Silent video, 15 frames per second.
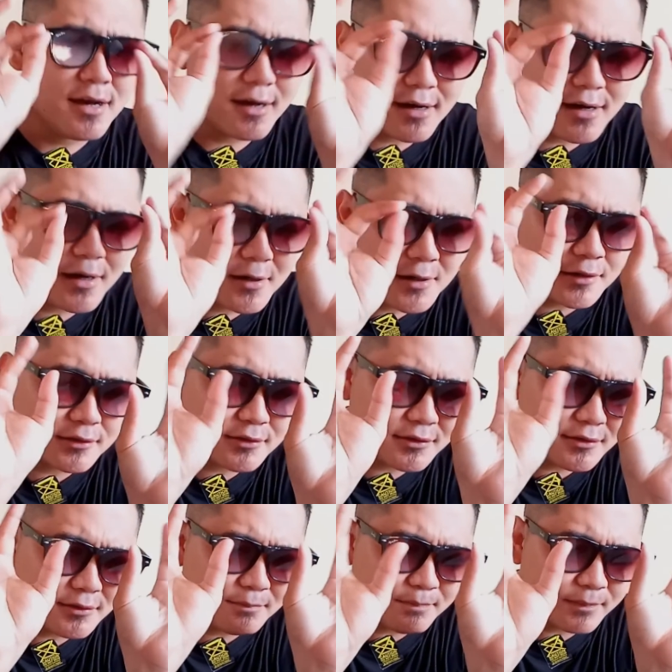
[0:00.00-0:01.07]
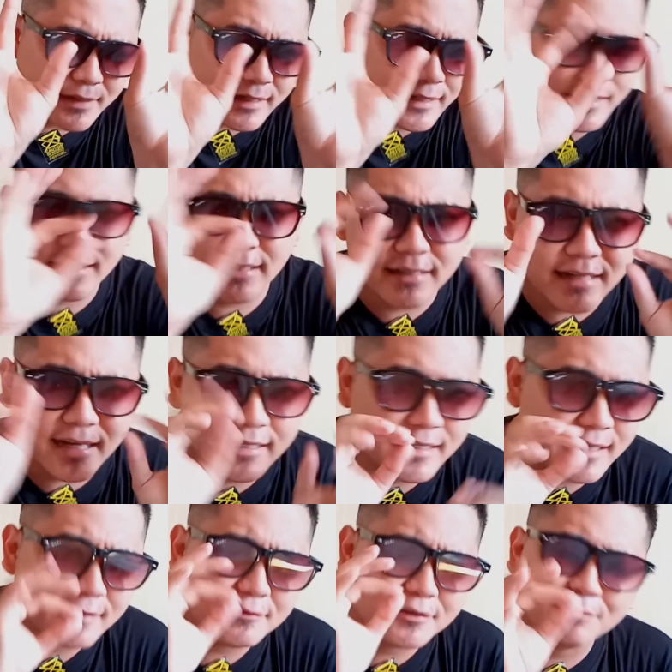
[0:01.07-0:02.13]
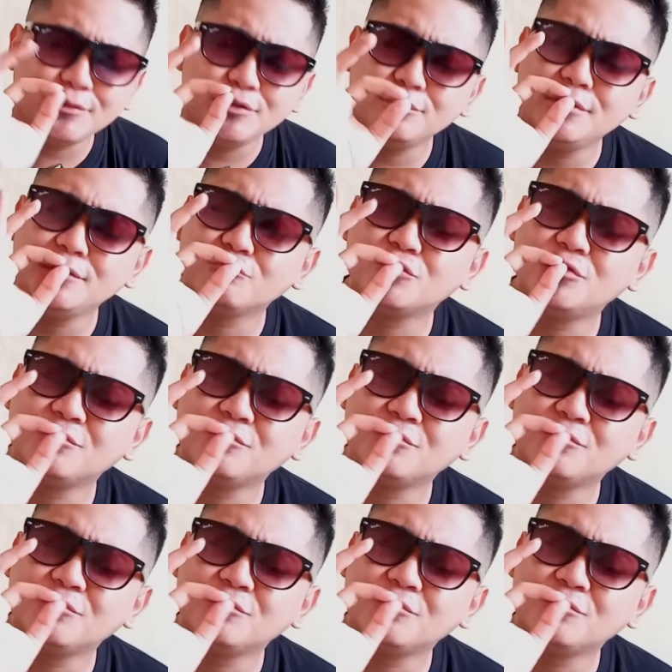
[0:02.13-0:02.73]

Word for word: uh, keinginan kalian cumi-cumi